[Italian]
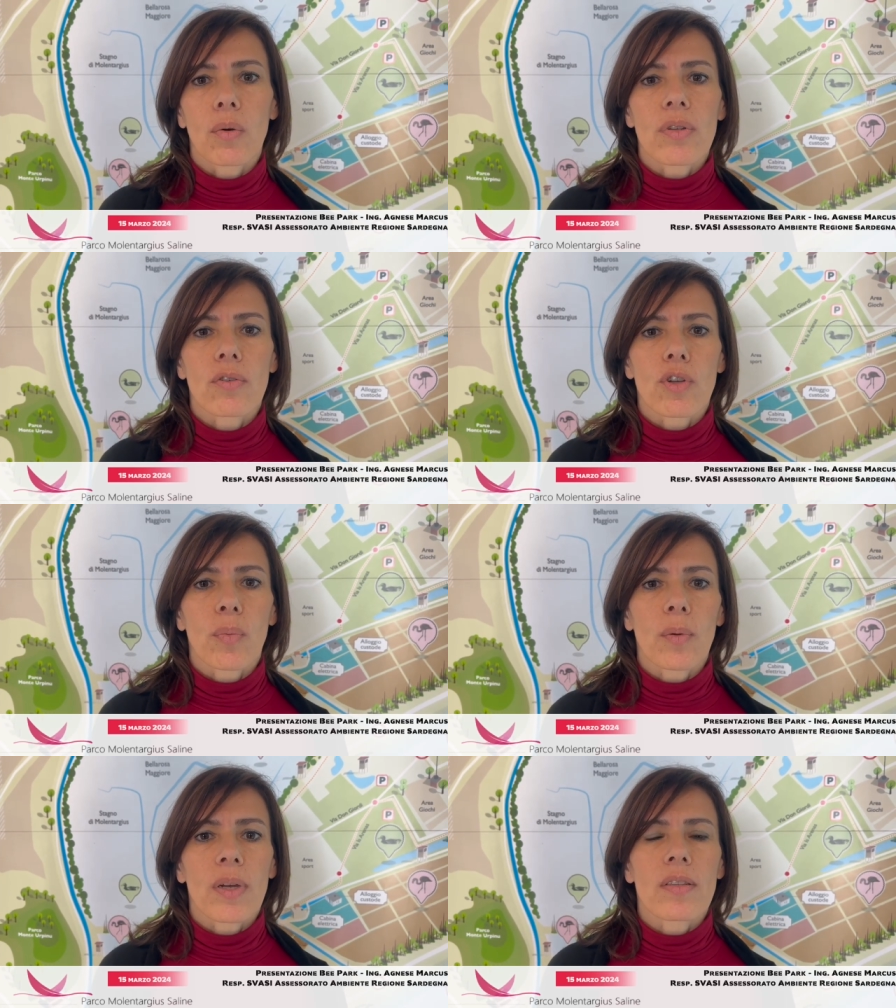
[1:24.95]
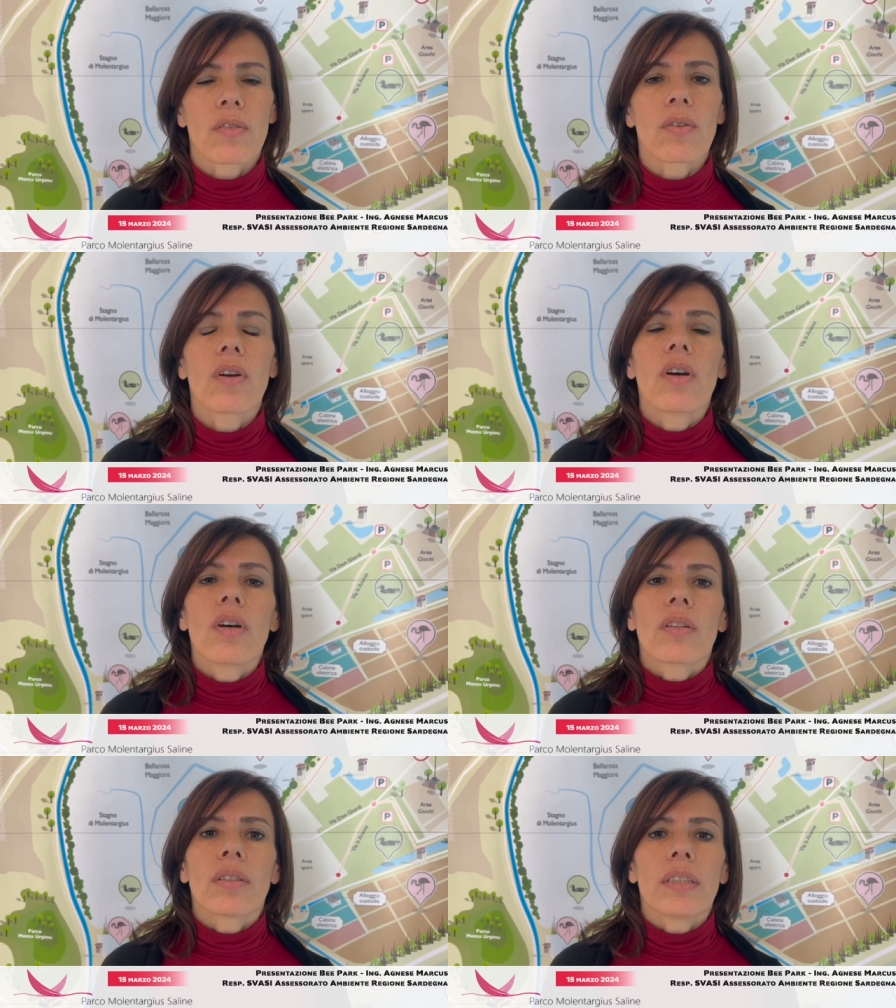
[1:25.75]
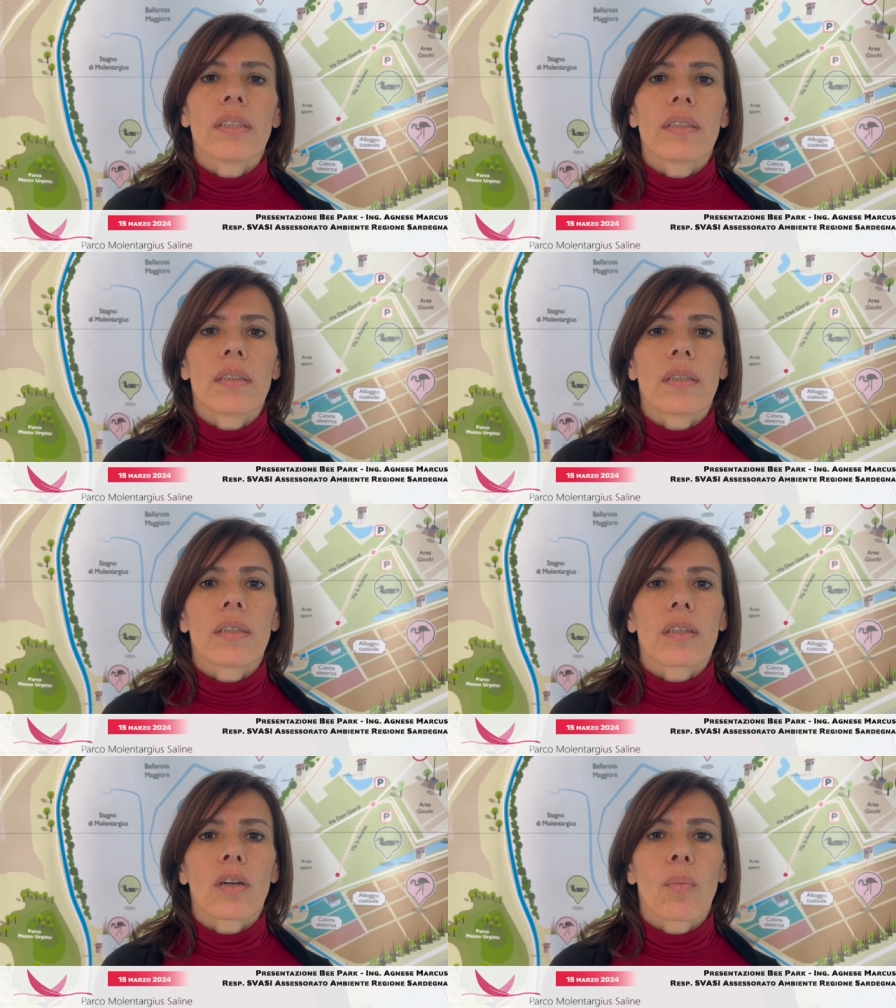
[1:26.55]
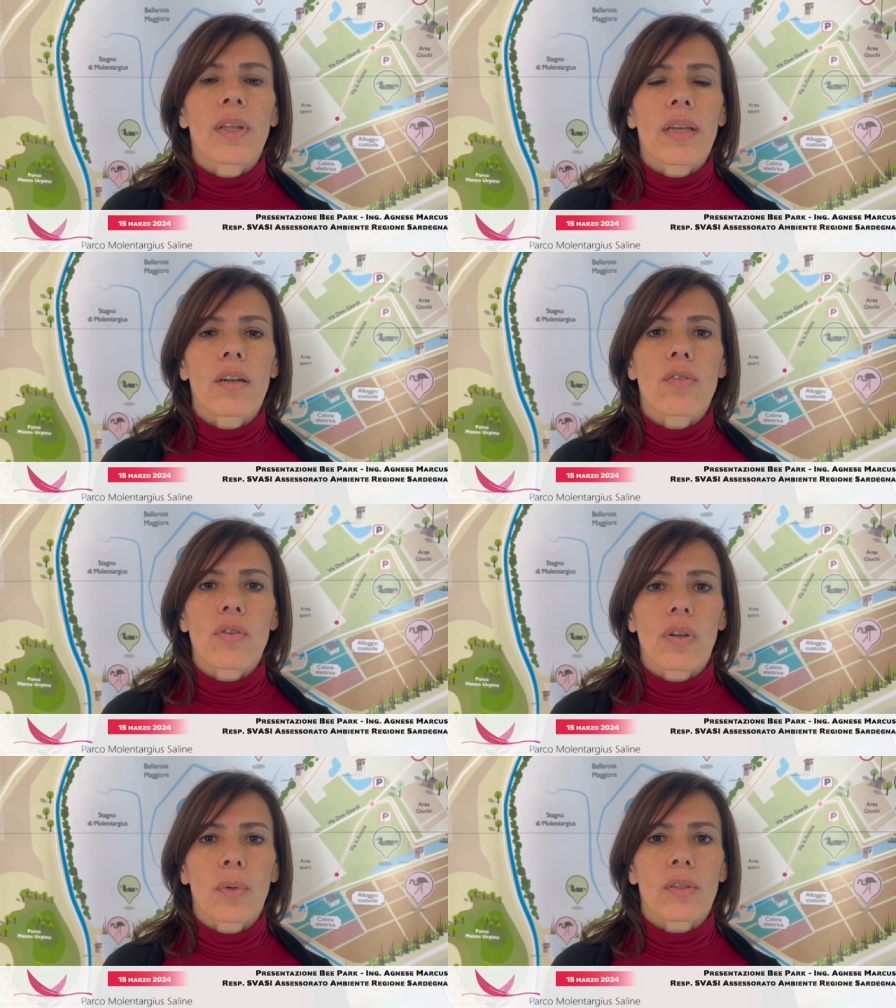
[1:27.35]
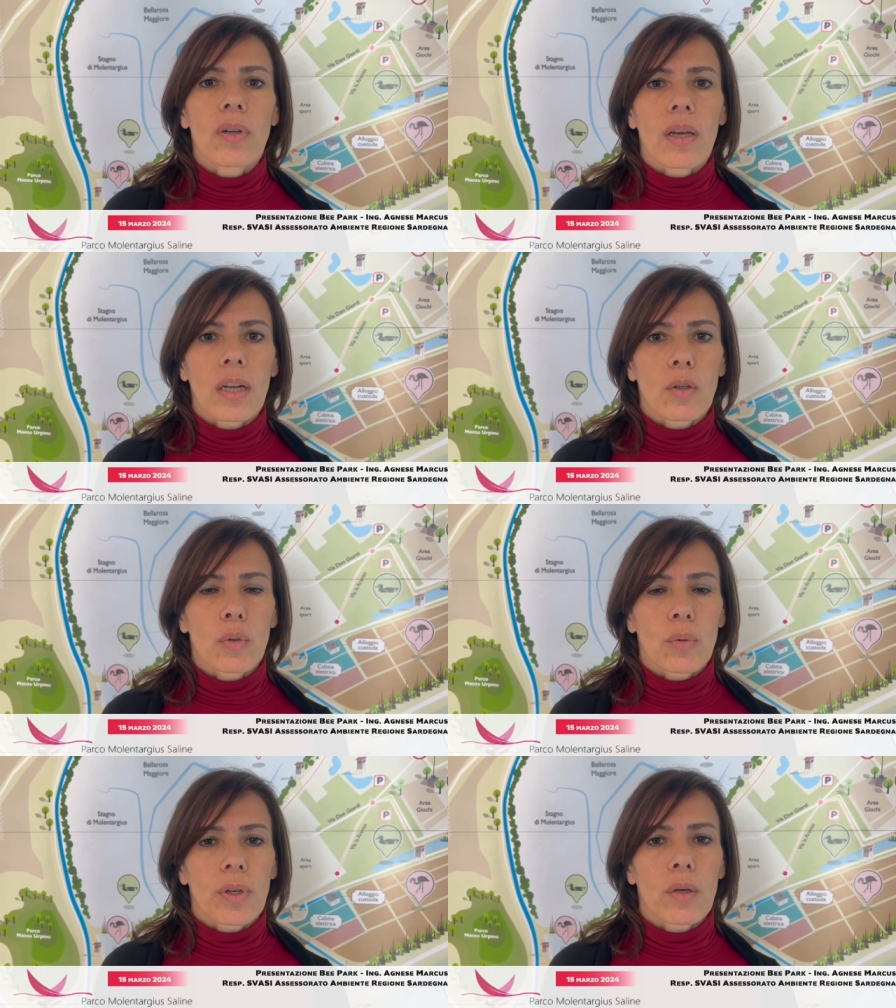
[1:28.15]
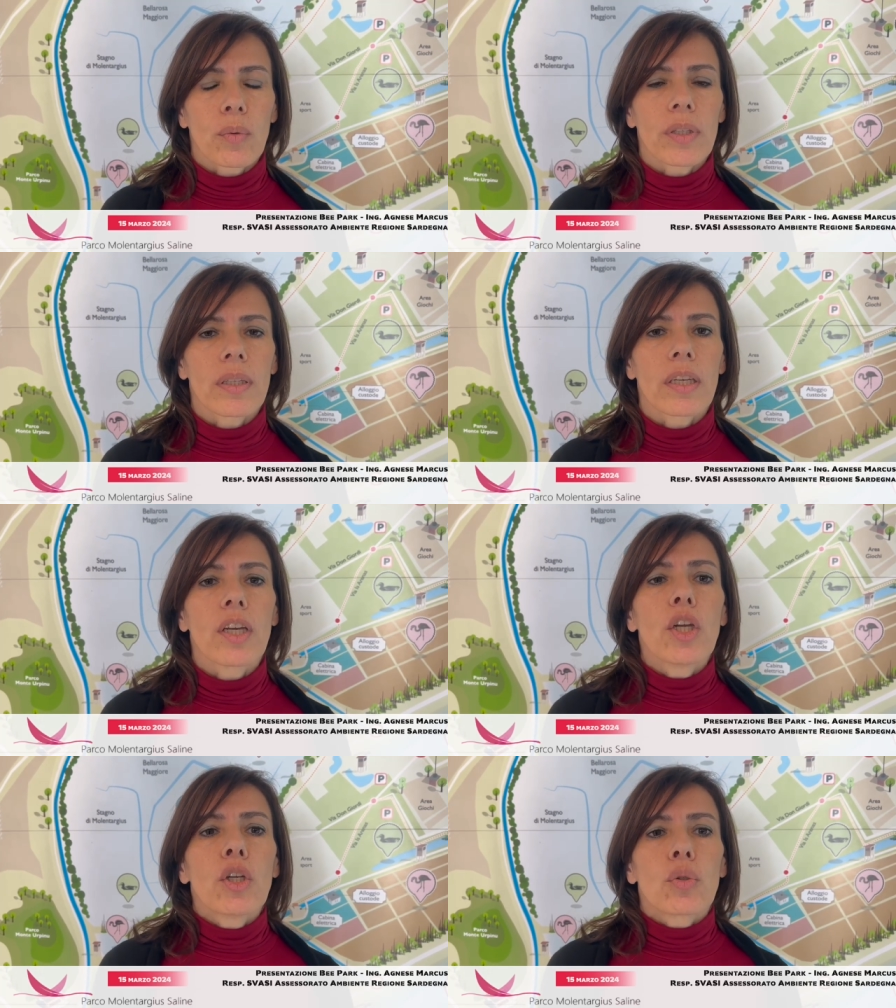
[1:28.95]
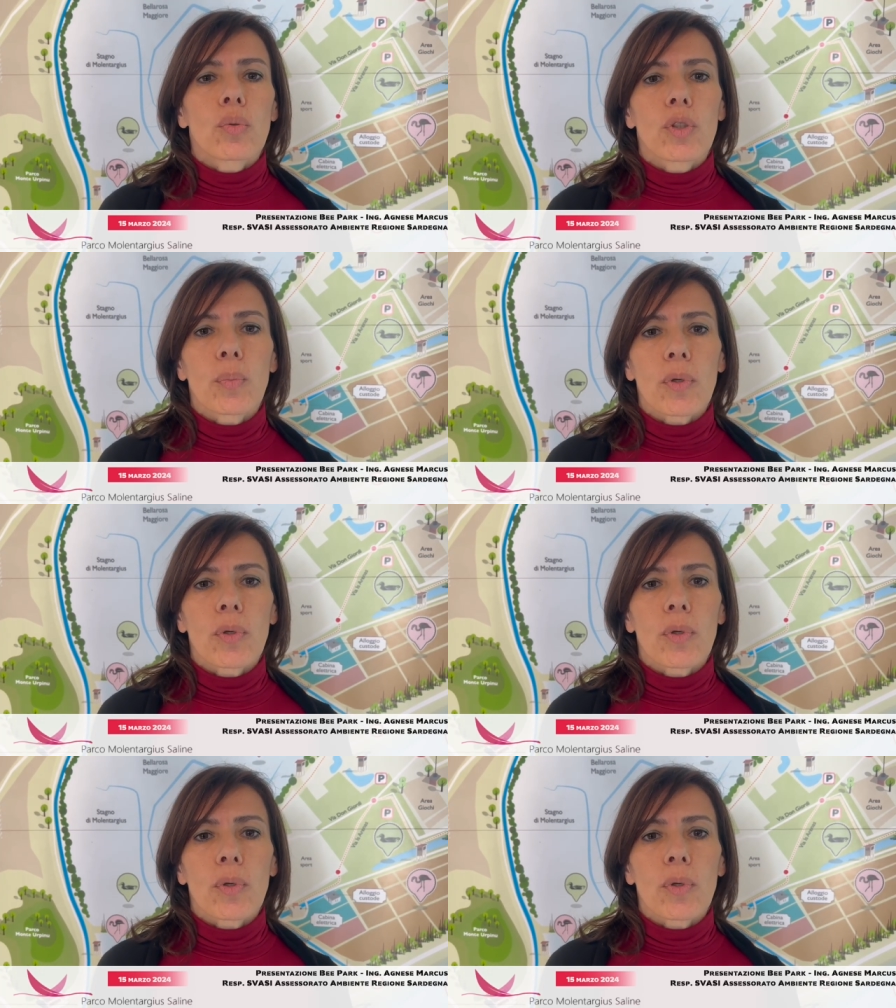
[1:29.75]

Questo ci ha permesso di eh, completare lo scorrimento della graduatoria. Quindi tutti i